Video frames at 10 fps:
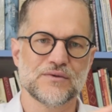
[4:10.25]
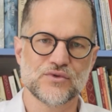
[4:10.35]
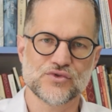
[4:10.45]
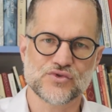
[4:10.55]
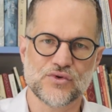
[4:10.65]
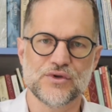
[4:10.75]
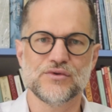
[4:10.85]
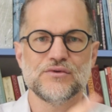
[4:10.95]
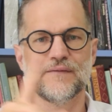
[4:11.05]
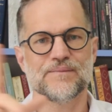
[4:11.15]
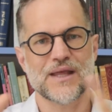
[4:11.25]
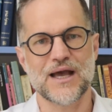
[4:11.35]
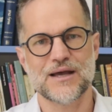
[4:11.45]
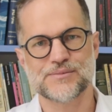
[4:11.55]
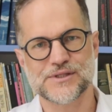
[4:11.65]
do sonho
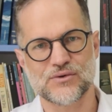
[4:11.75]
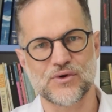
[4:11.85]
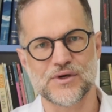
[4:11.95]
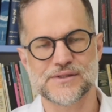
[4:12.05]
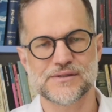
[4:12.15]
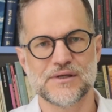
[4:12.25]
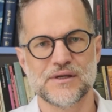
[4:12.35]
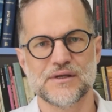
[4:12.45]
à psicose.